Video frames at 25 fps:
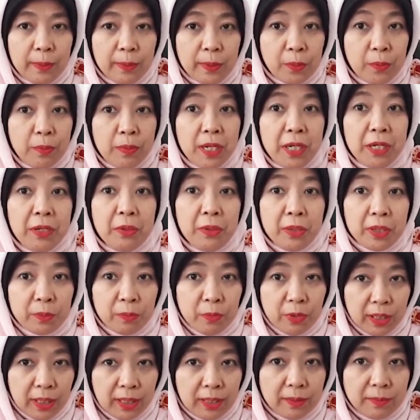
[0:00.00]
perubahan
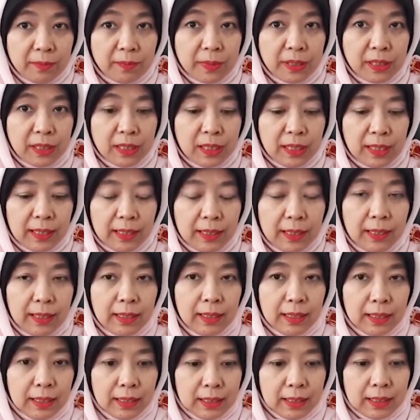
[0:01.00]
hormonal menjelang
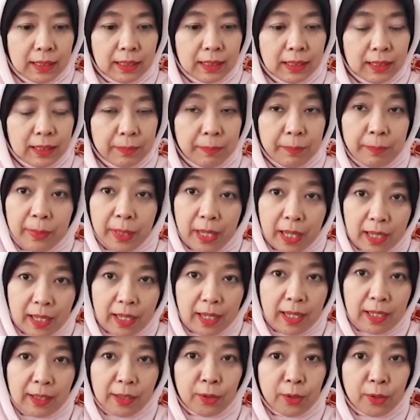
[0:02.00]

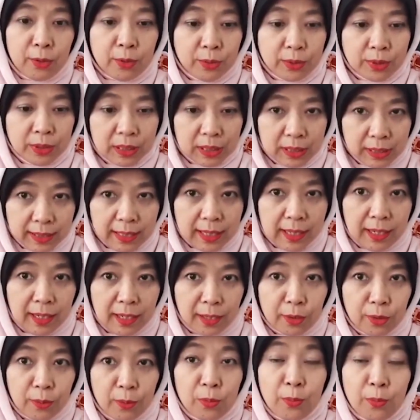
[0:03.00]
pra atau sedang
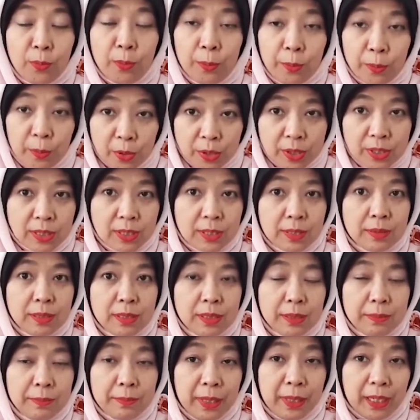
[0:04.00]
ataupun post
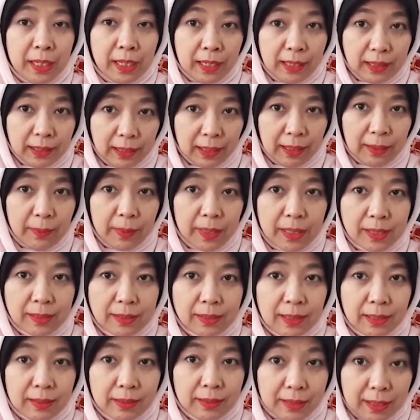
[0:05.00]
menarki hmm. pada
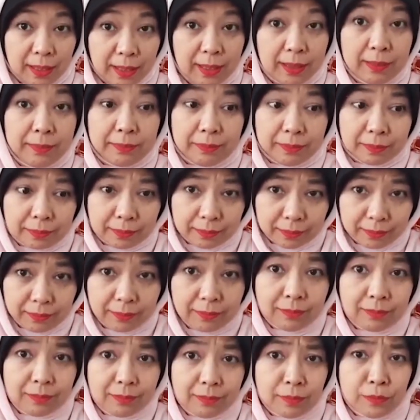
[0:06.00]
saat dia
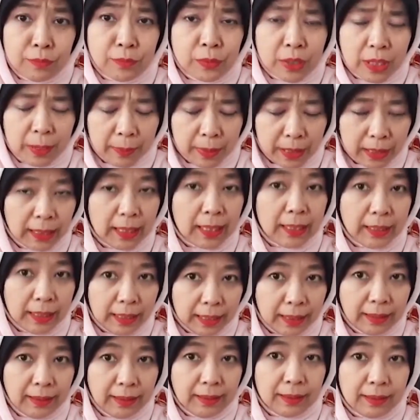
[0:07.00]
mendapatkan
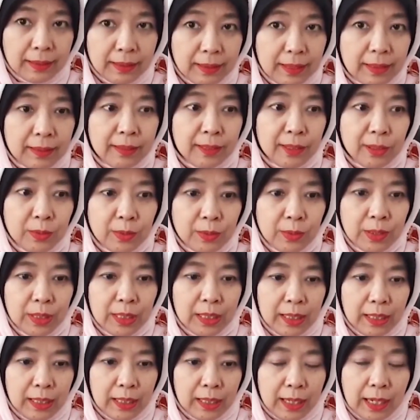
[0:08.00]
hate dia tentu
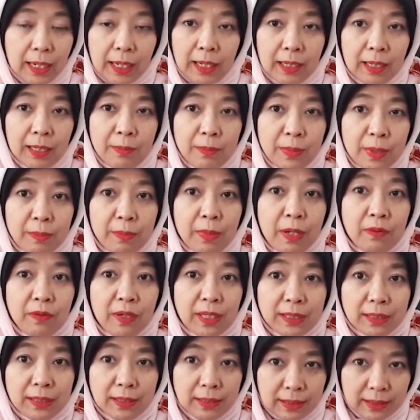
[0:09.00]
akan lebih
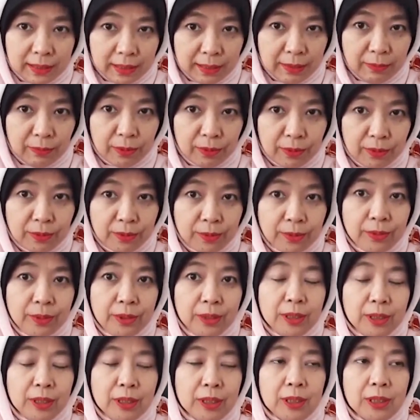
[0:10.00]
mawas diri untuk hmm.
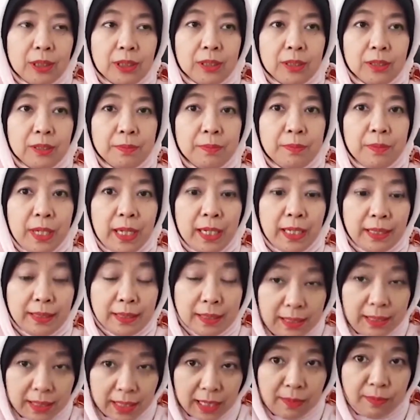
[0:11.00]
uh, baik
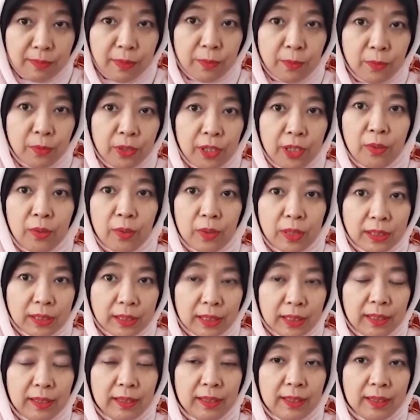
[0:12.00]
dia maupun lingkungan
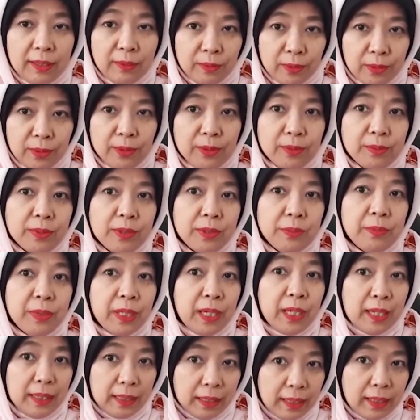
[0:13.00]
sekitar untuk
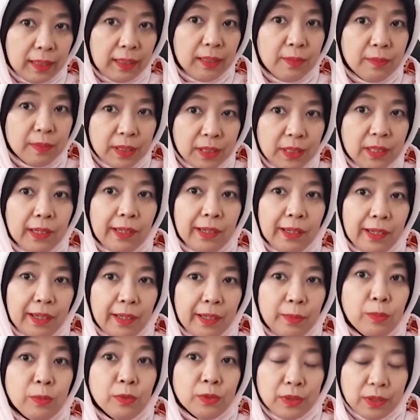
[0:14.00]
berhati-hati menjaga
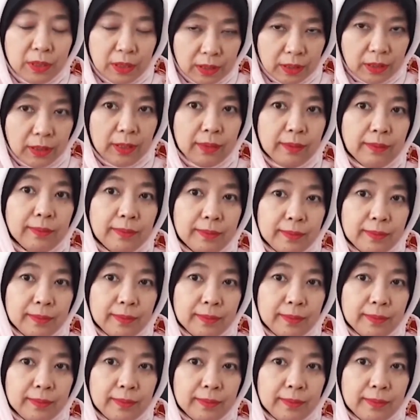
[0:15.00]
emosinya.